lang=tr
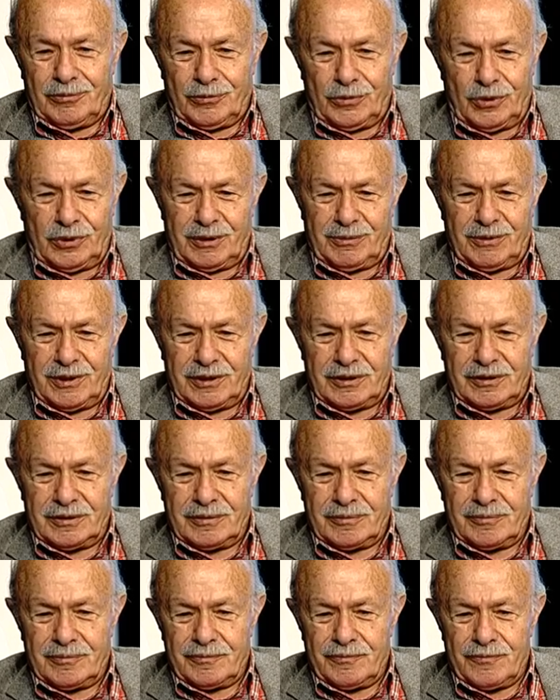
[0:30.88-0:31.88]
Böyle bir
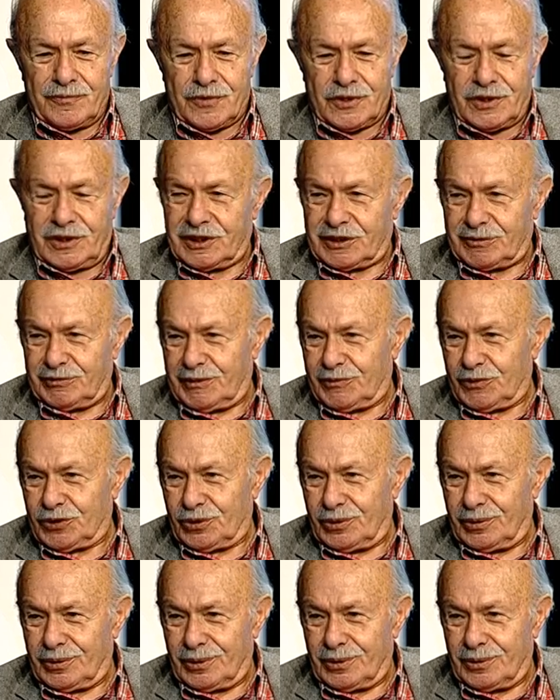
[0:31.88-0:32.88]
çalışmamız
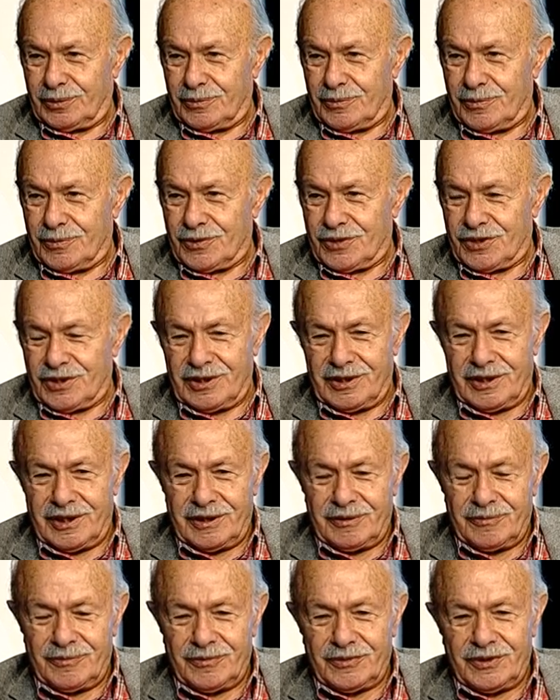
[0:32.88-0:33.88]
oldu Çin'de.
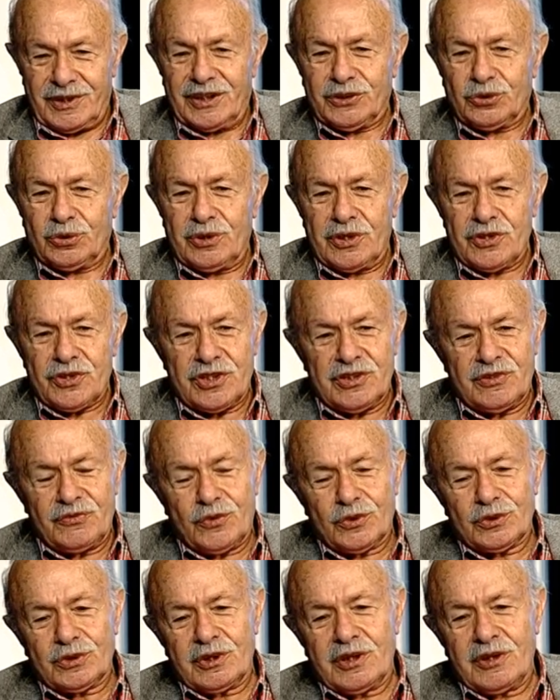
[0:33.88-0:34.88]
Daha sonra Çin
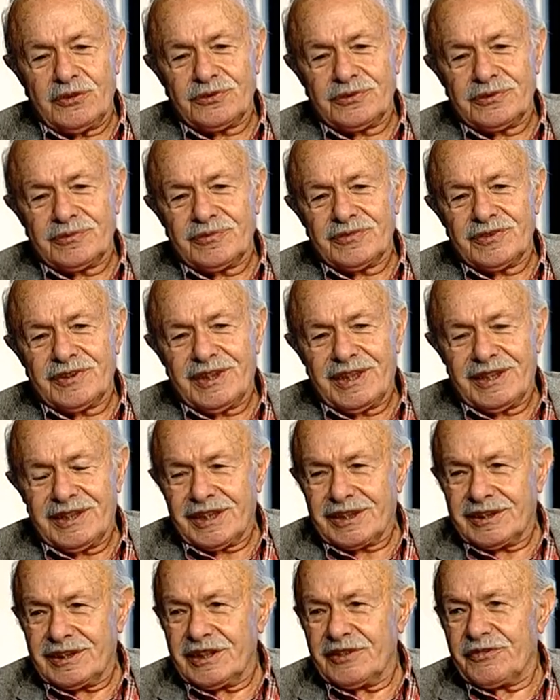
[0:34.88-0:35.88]
Fotoğraf
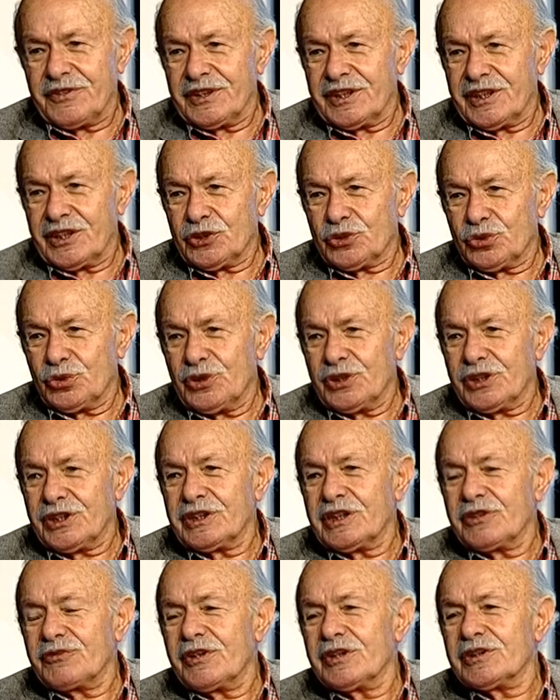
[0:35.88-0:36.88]
Dernekleri Federasyonu iki
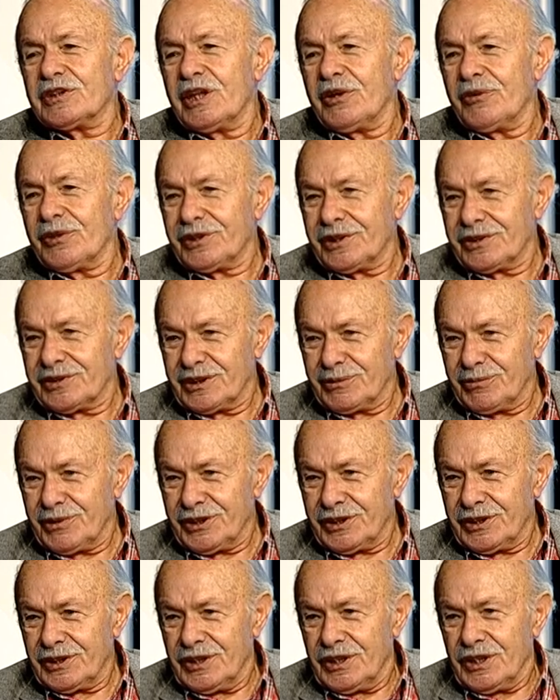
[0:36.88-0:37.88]
defa davet etti
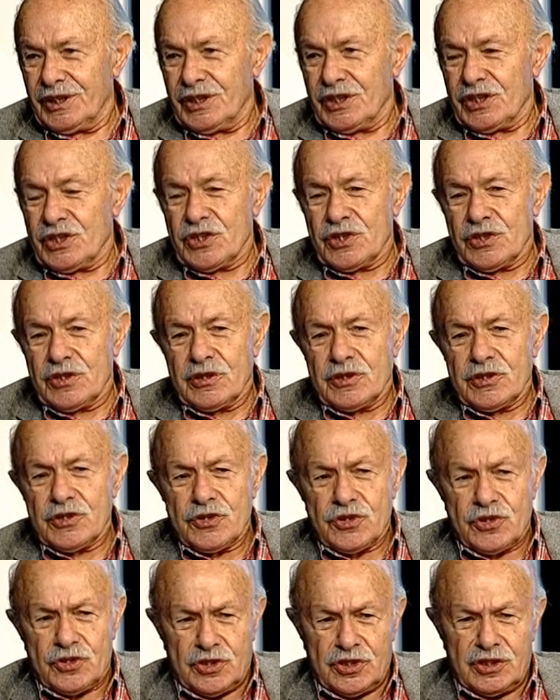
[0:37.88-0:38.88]
beni.
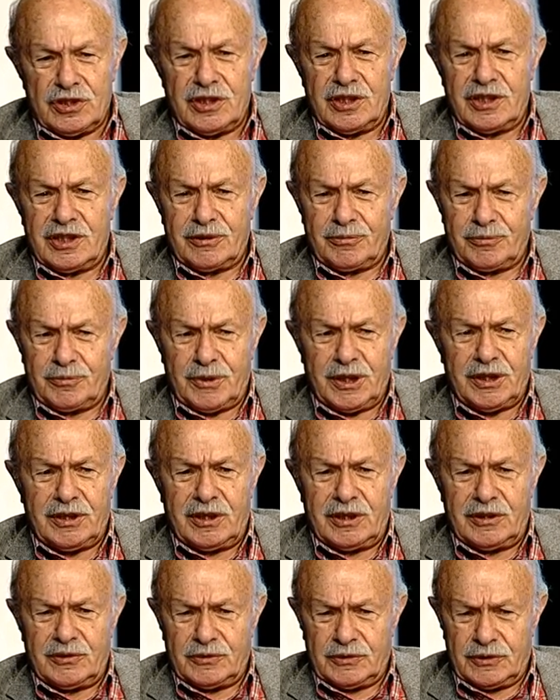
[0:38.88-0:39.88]
Çinliler
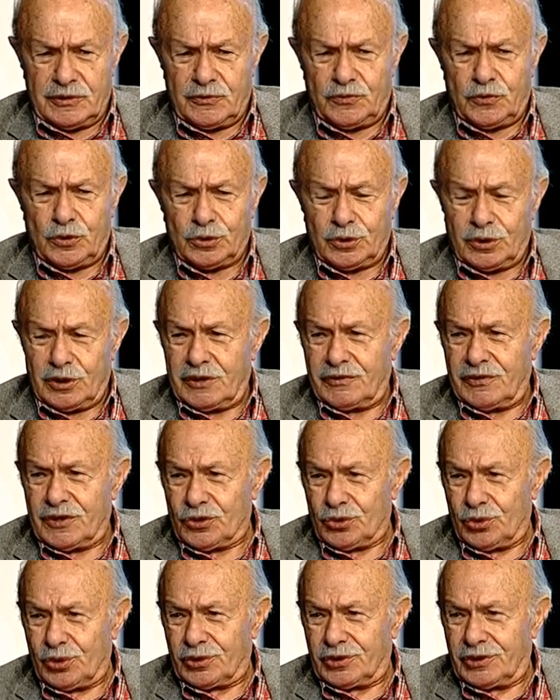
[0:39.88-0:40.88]
bayağı fotoğrafa
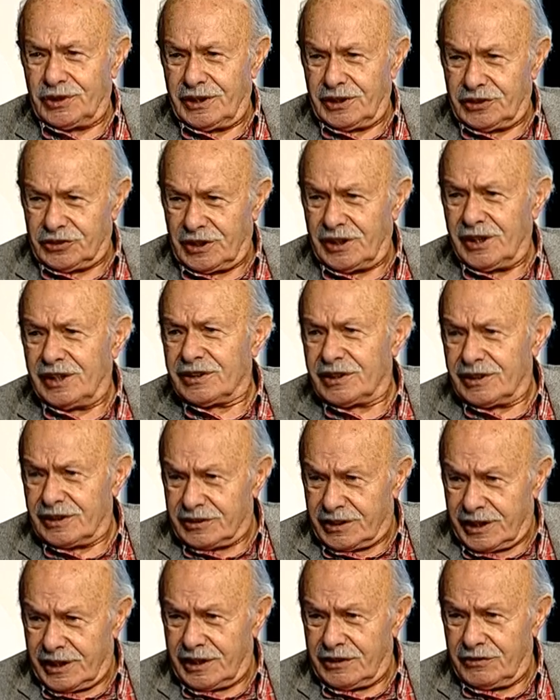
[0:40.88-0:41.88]
çok değer, sanata
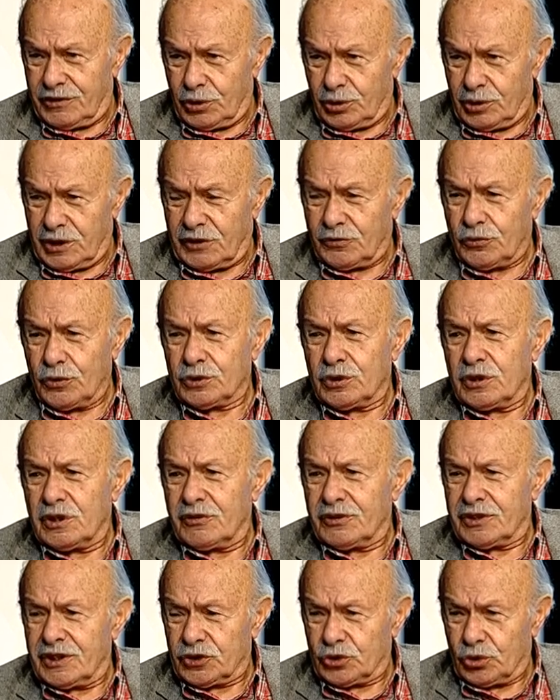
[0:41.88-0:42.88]
da değer veriyorlar,
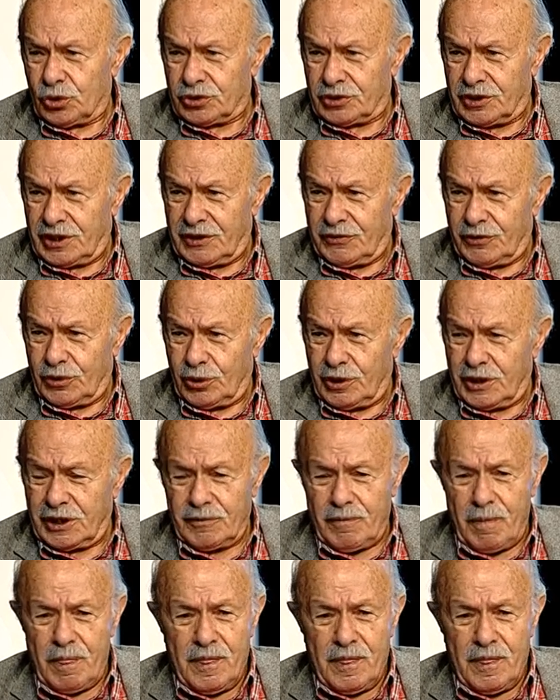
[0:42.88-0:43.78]
fotoğrafa da çok değer veriyorlar.